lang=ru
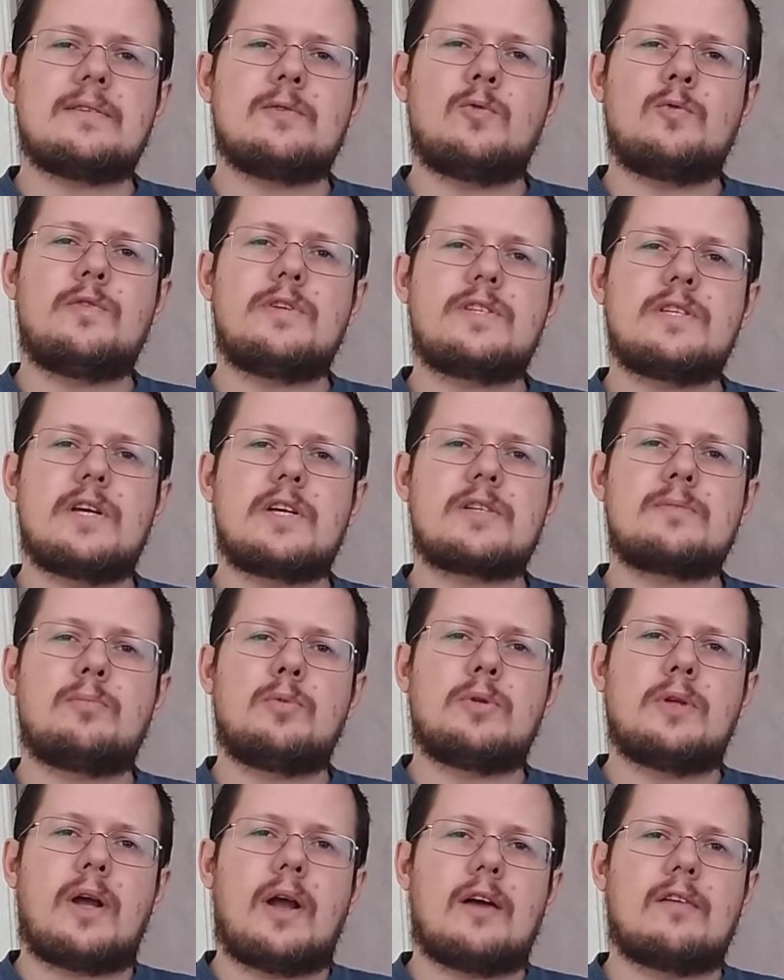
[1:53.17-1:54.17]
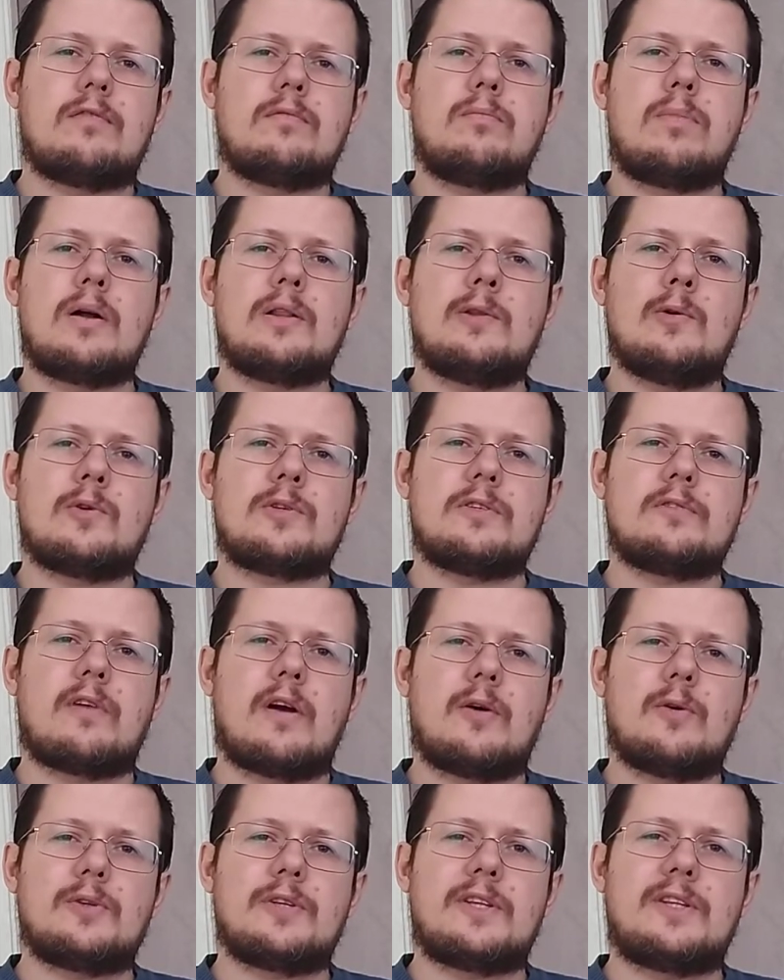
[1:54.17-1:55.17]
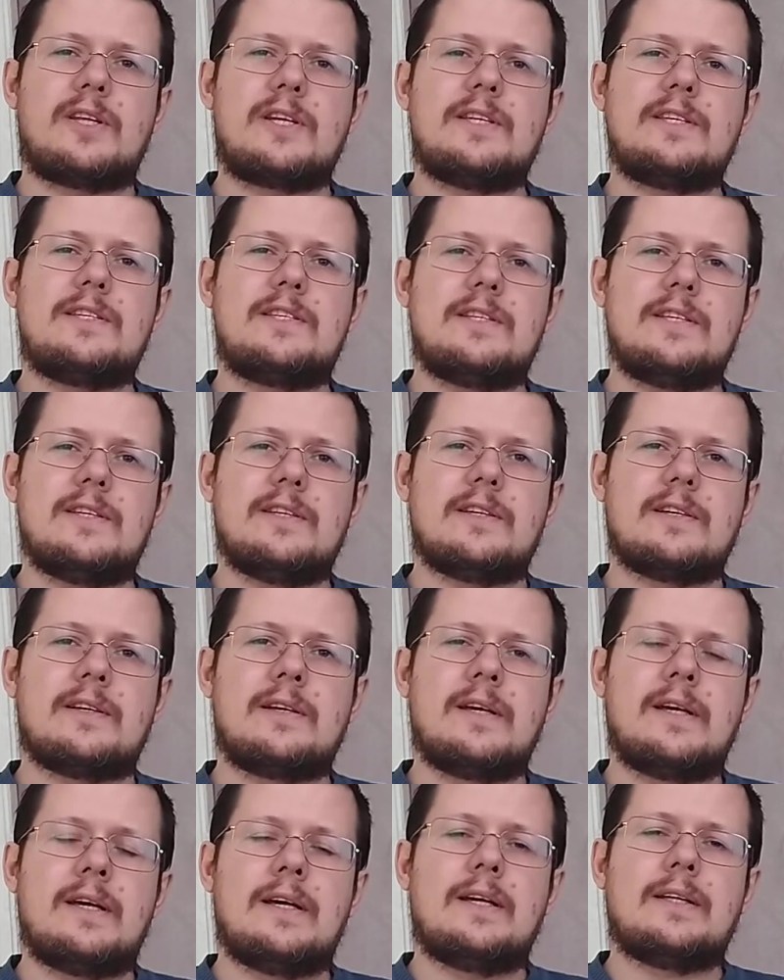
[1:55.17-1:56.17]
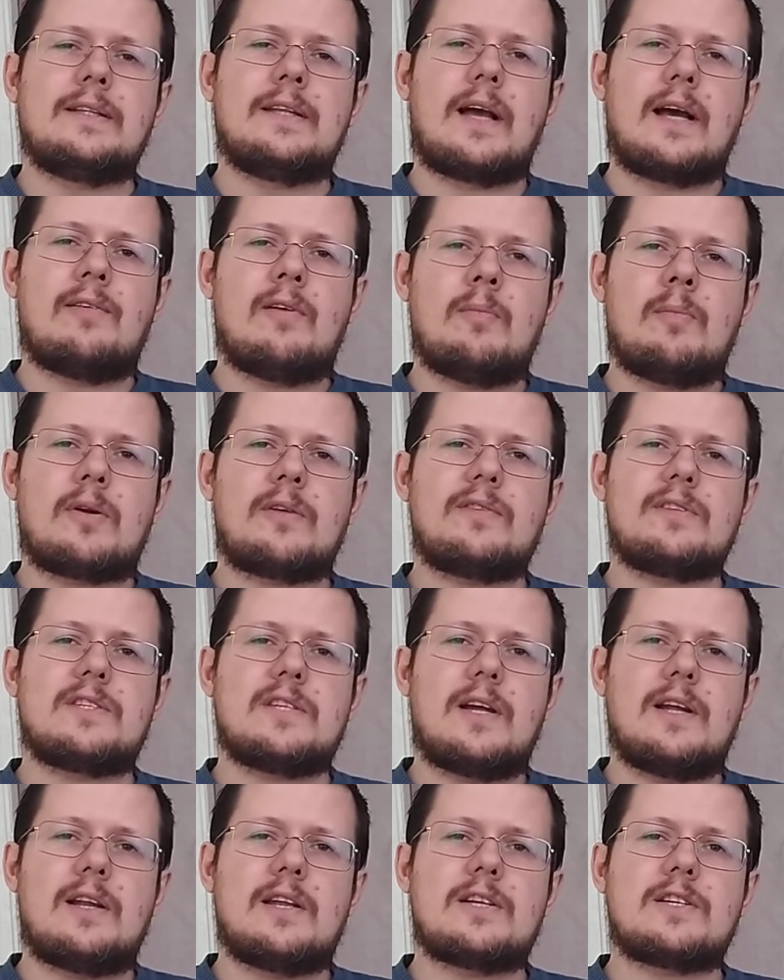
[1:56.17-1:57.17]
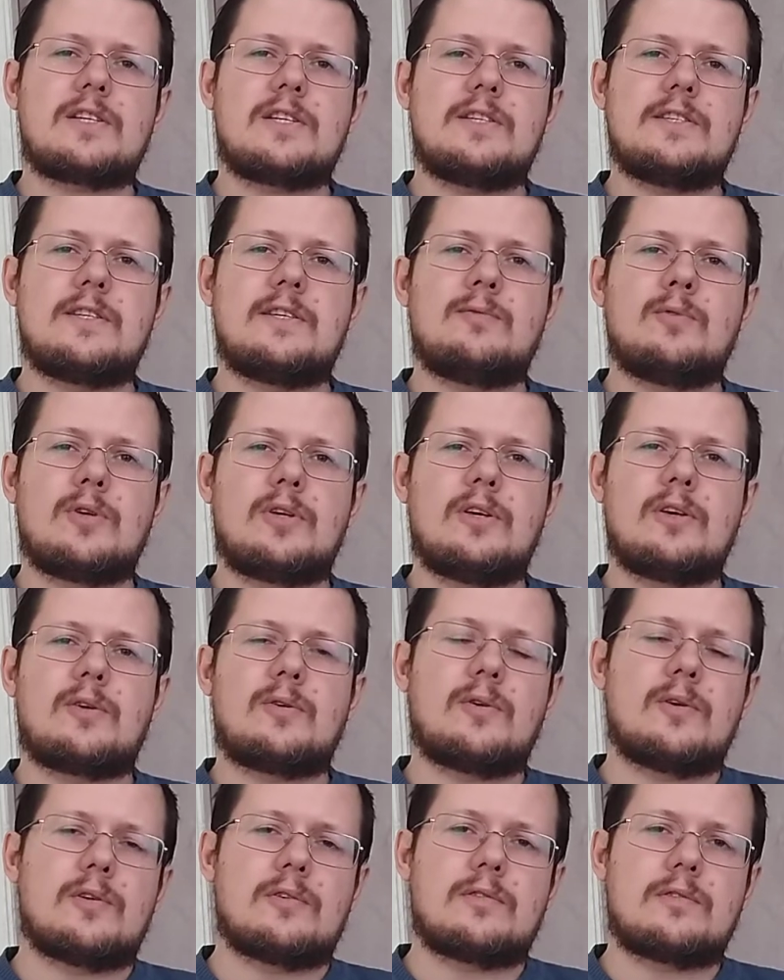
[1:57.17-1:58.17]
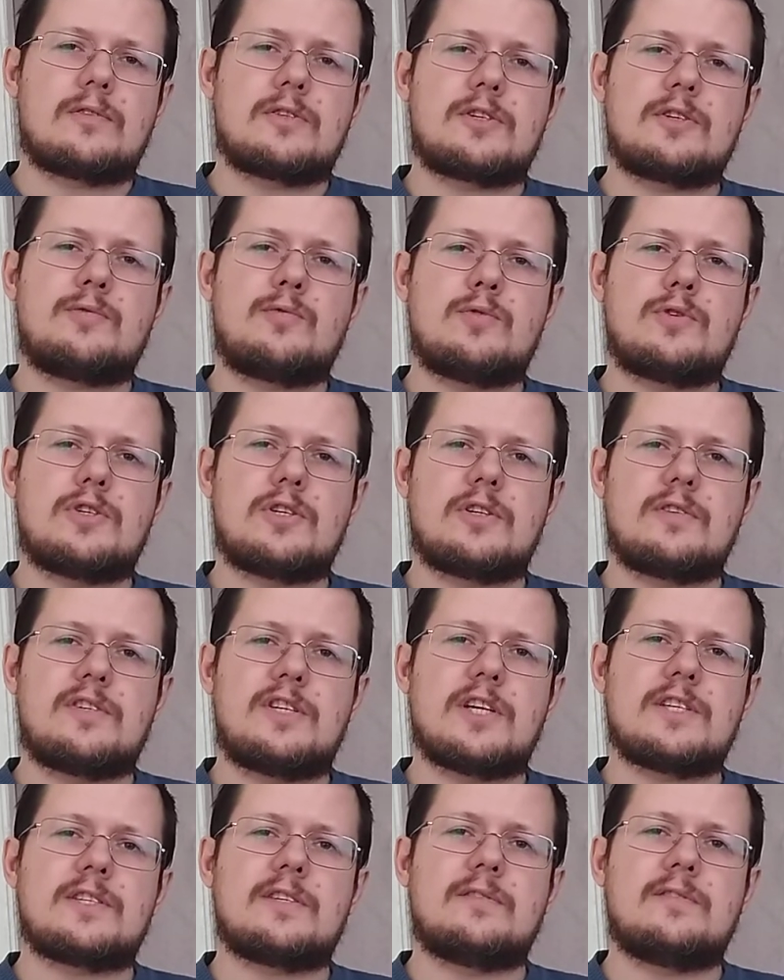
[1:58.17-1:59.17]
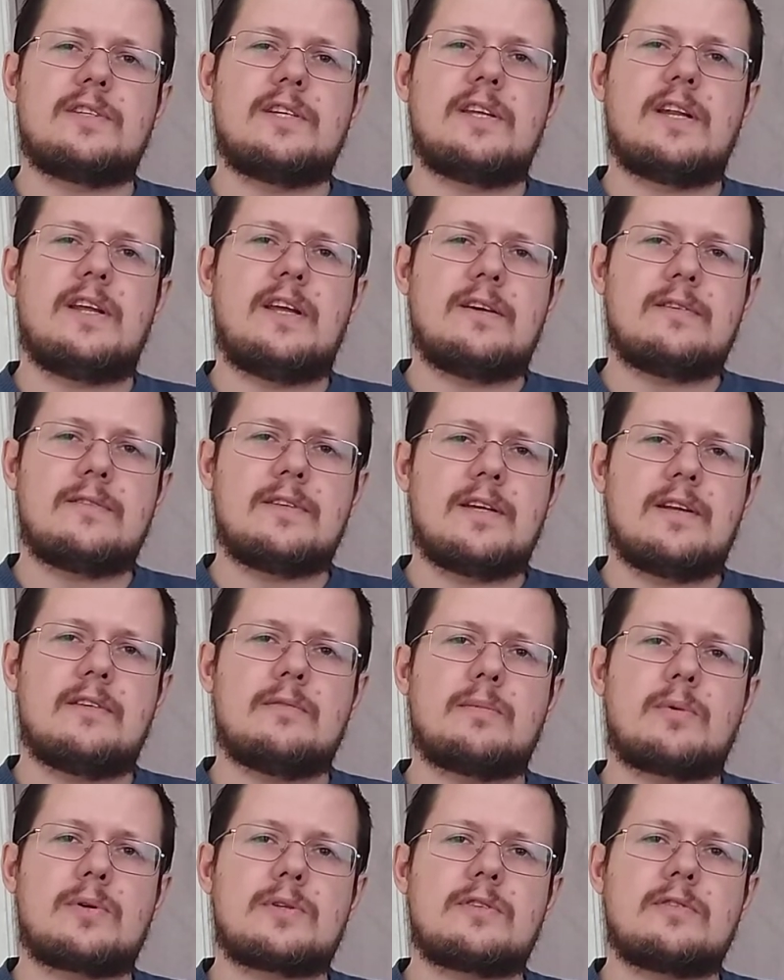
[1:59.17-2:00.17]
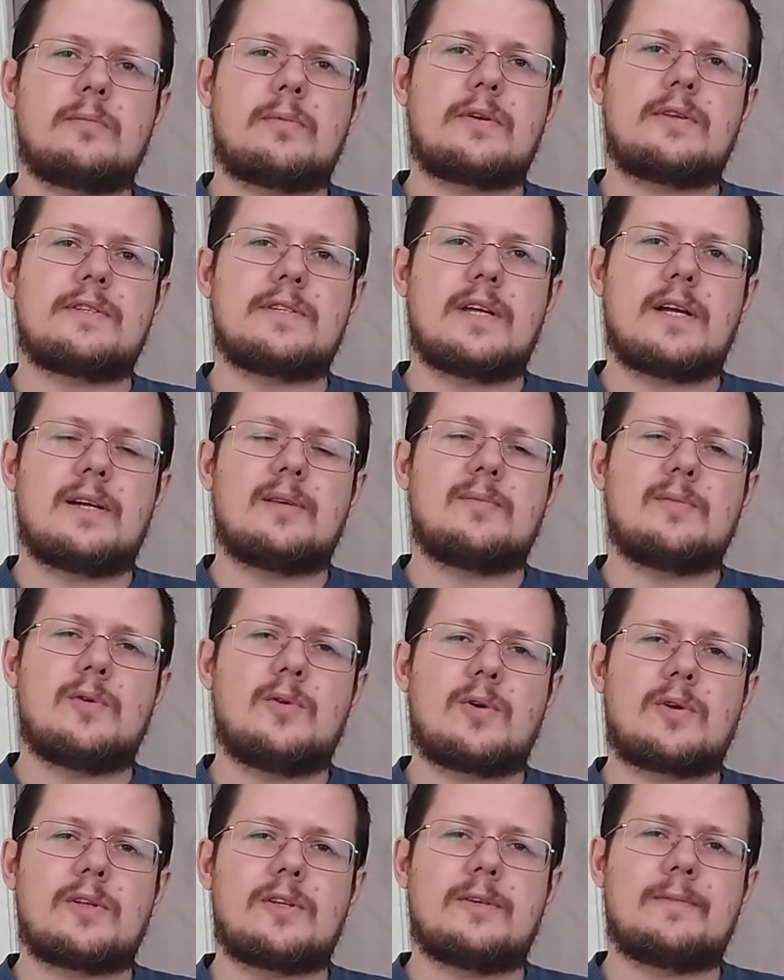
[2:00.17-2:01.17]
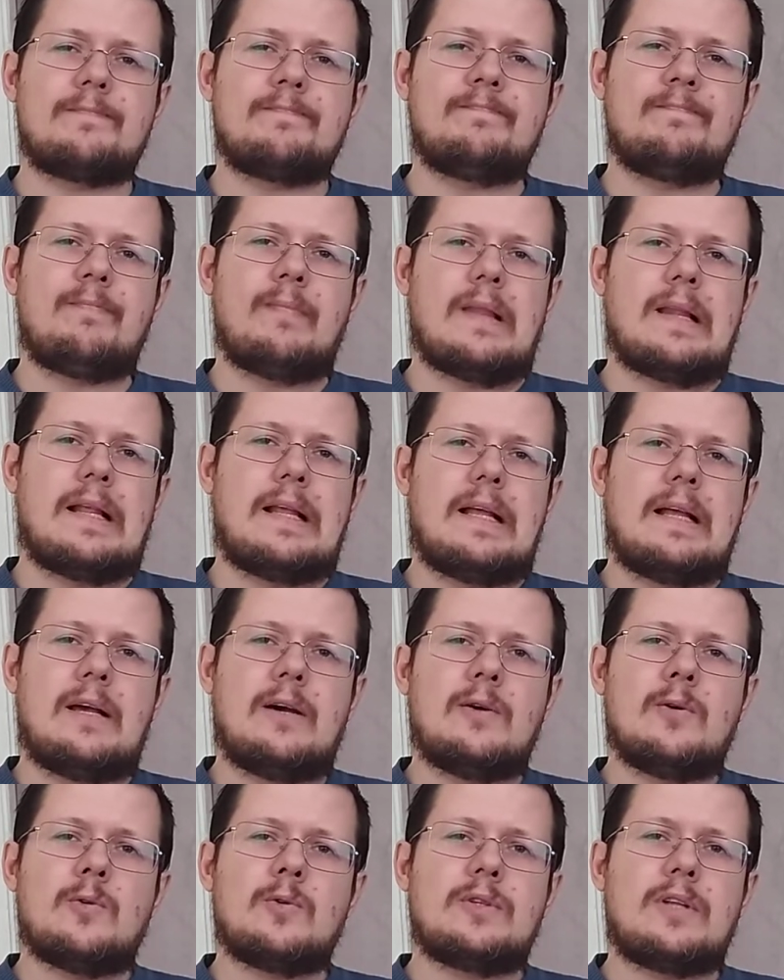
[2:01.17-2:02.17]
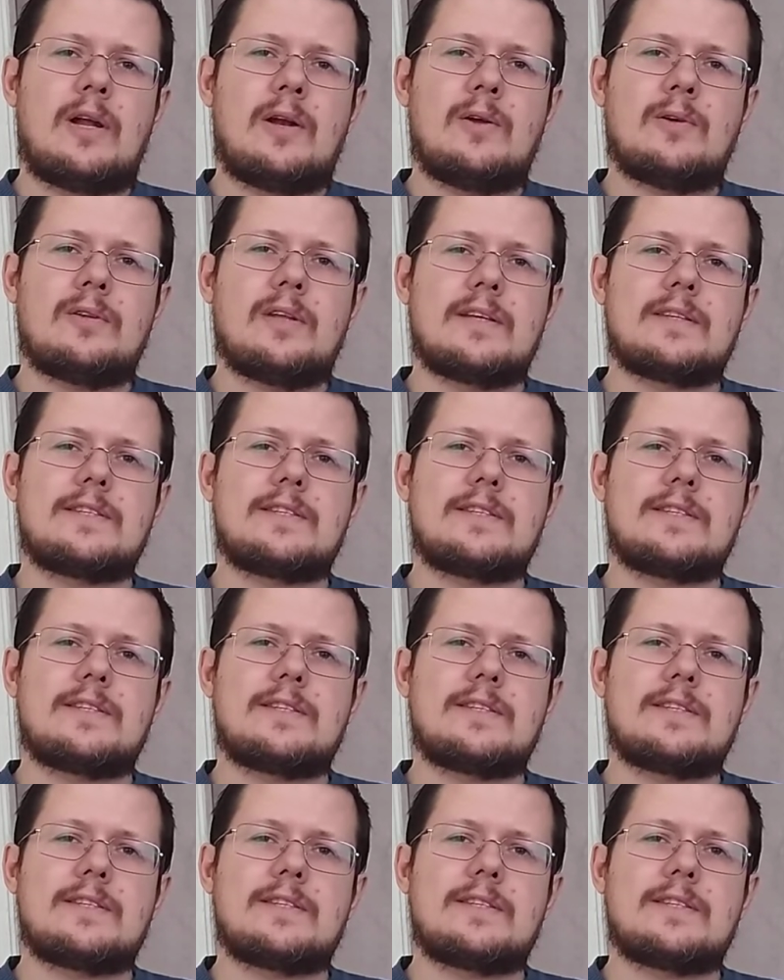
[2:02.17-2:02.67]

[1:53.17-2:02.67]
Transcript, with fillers: Увязаешь будто как в болоте, в какой-то трясине. Такова проницальная жизнь его героев, живущих часто в деревне или просто в провинциальном городе удаленный